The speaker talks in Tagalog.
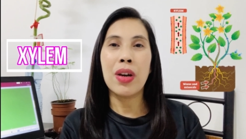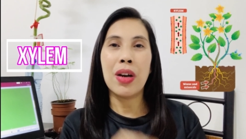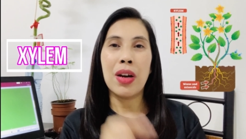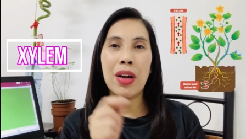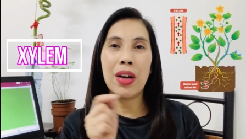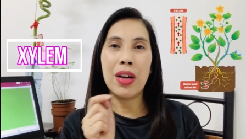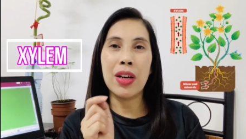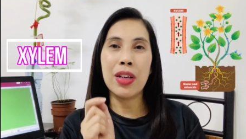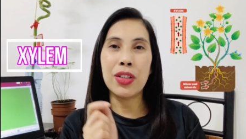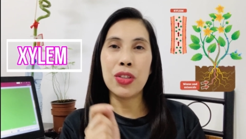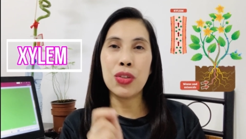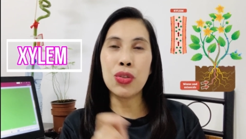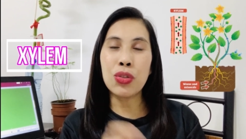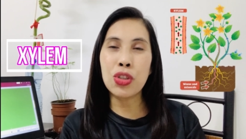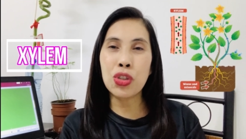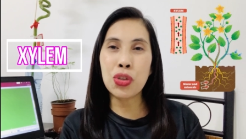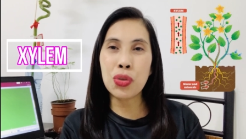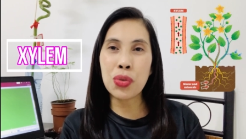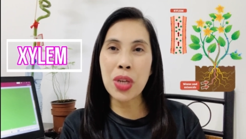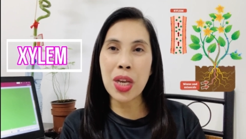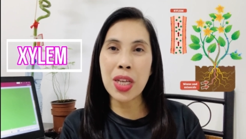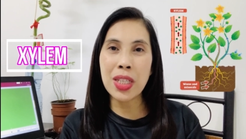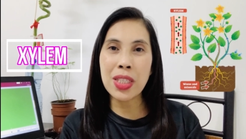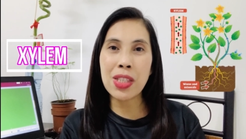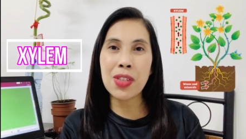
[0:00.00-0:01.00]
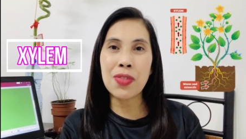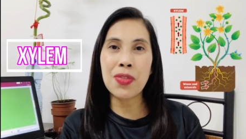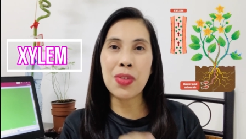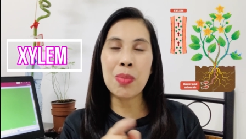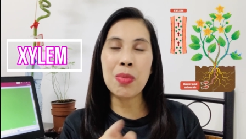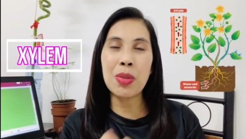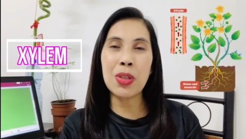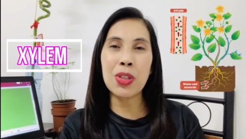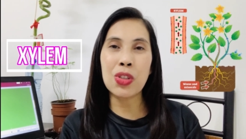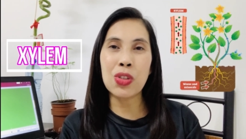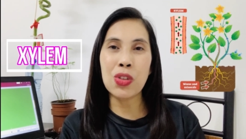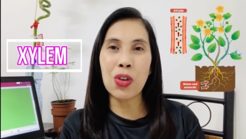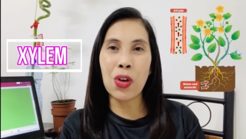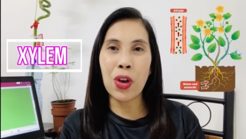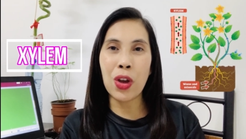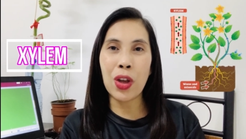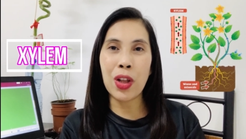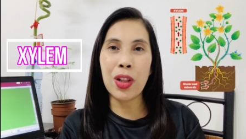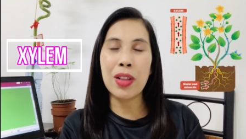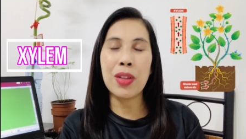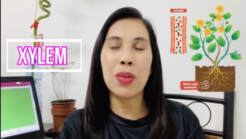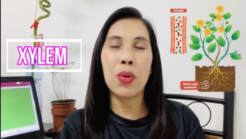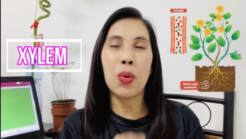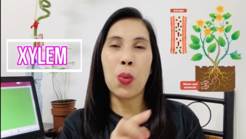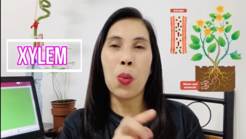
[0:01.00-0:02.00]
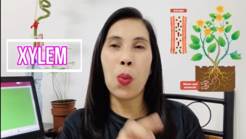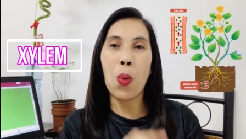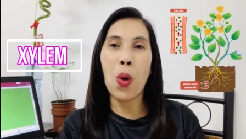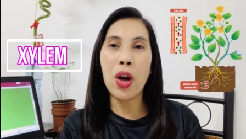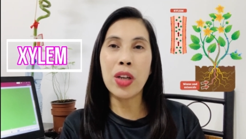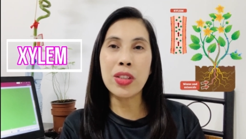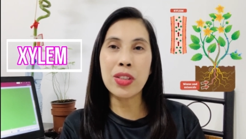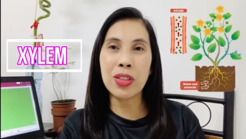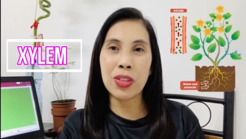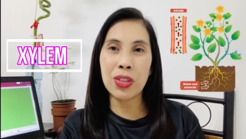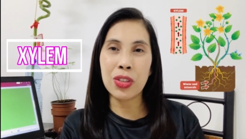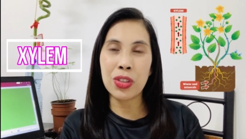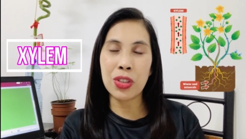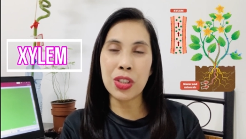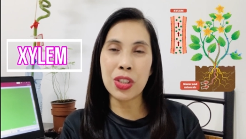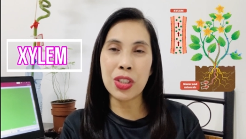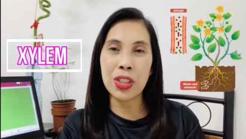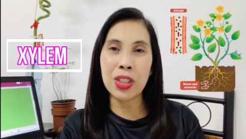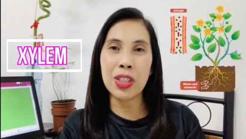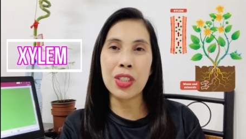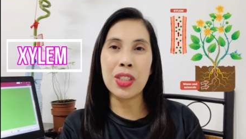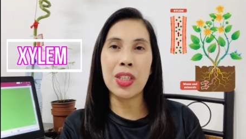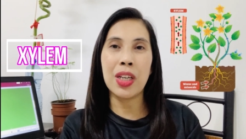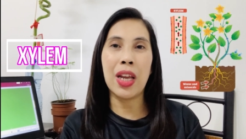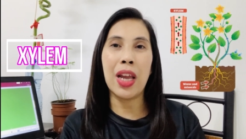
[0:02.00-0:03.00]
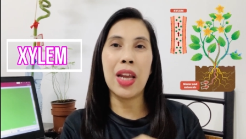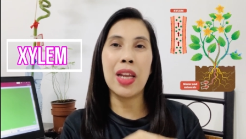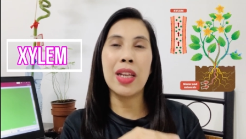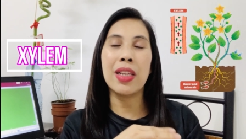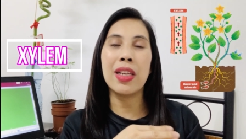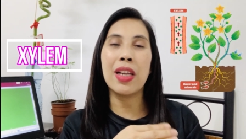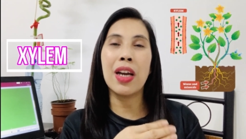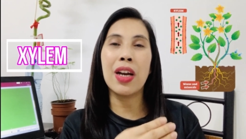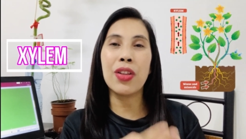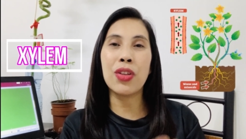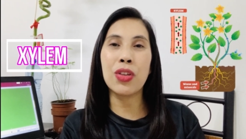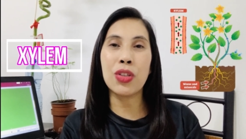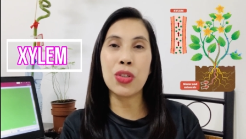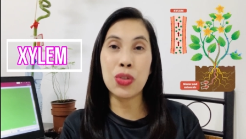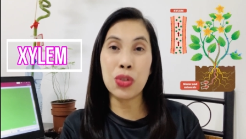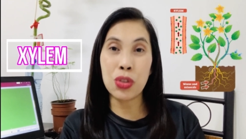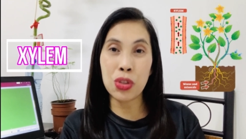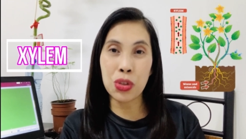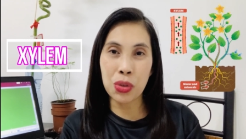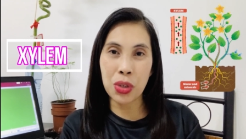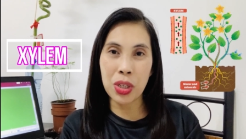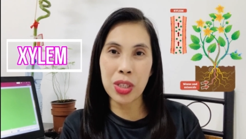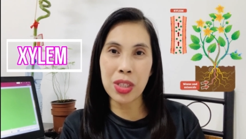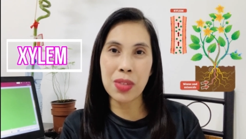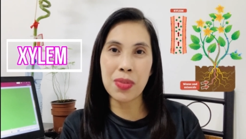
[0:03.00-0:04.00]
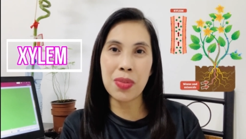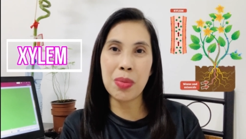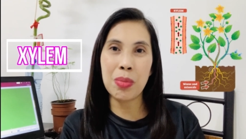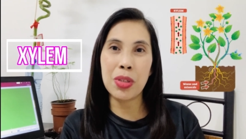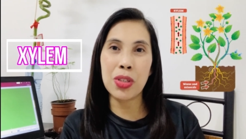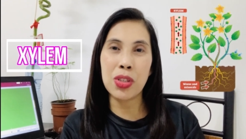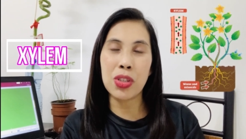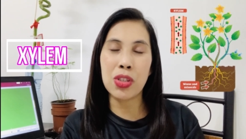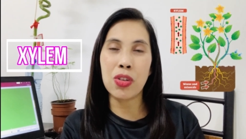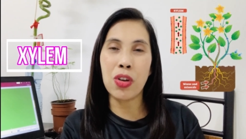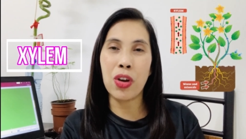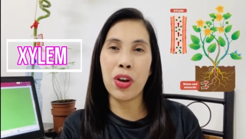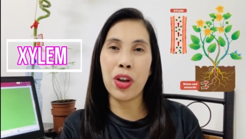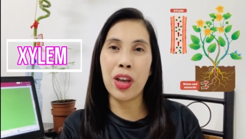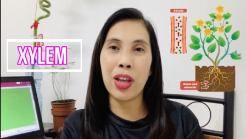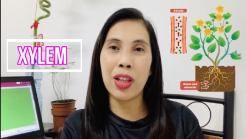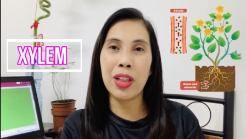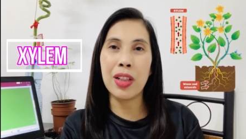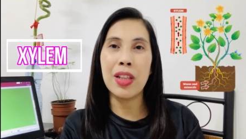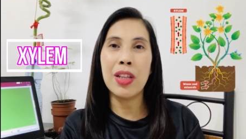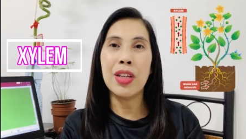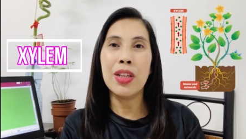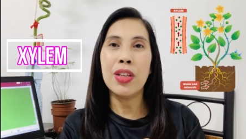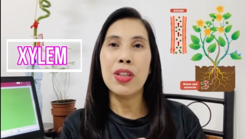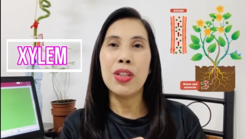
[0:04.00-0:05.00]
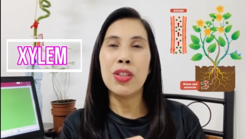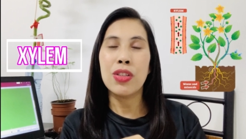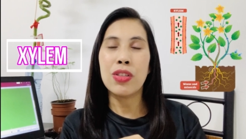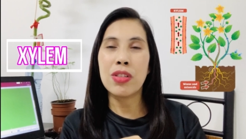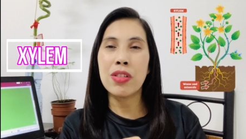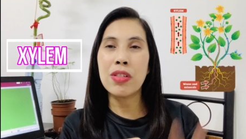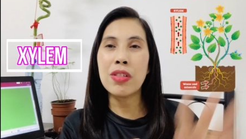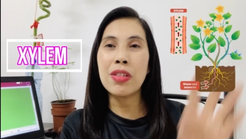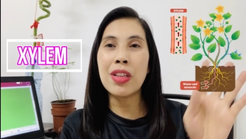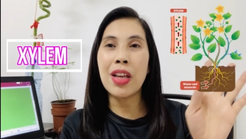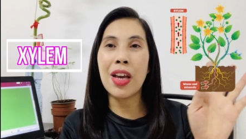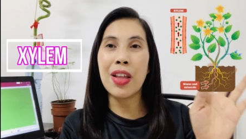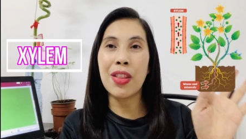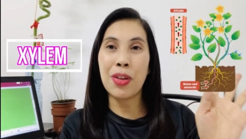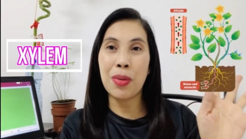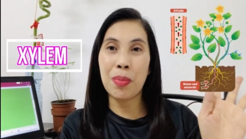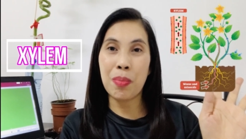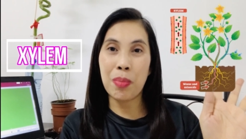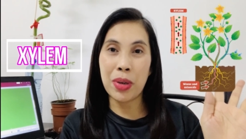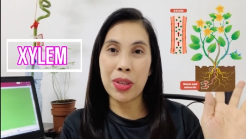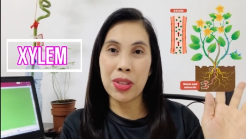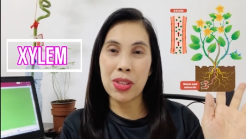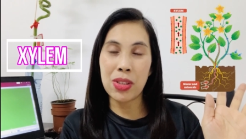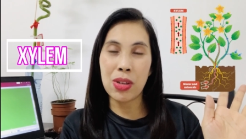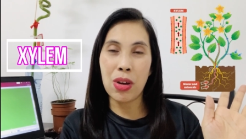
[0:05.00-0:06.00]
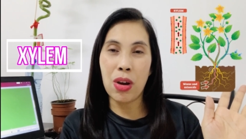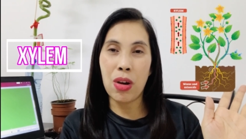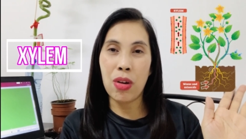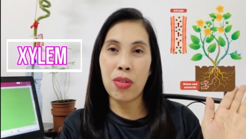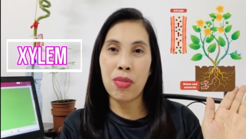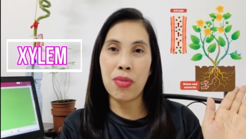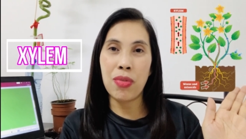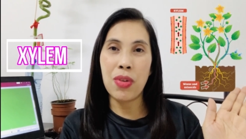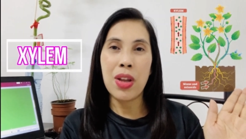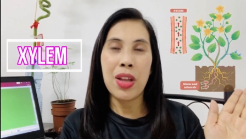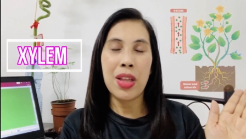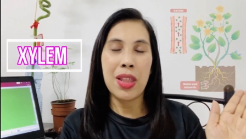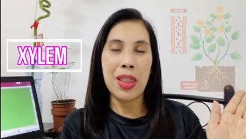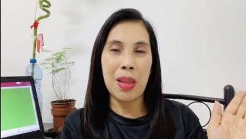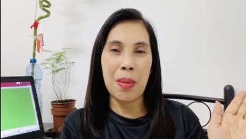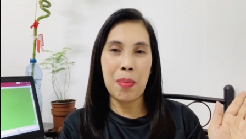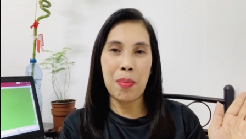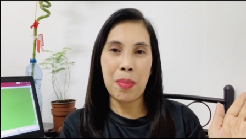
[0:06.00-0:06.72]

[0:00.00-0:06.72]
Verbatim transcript: uh, nutrients from the soil, water, and other nutrients from the soil to the other parts of the